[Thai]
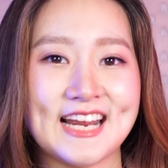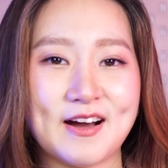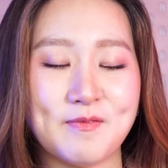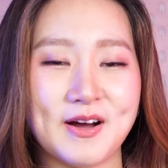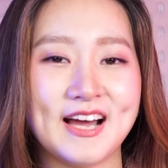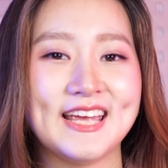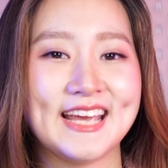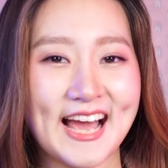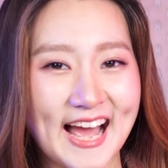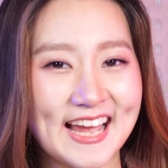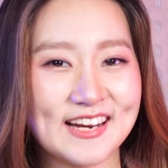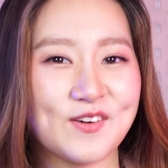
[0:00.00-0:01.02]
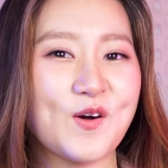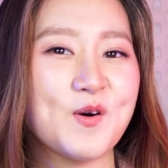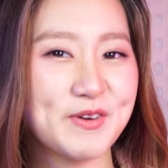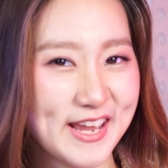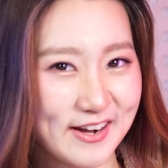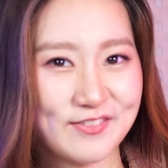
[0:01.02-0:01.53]
ทำให้ง่ายแล้วก็
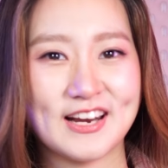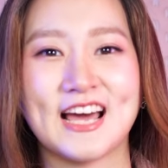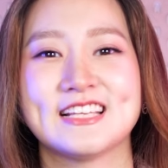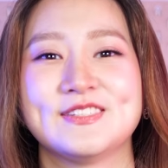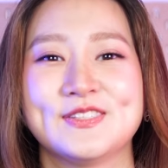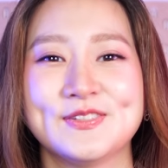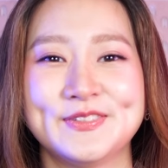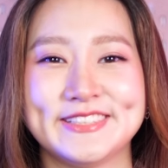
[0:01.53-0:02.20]
ประหยัดเวลาสุ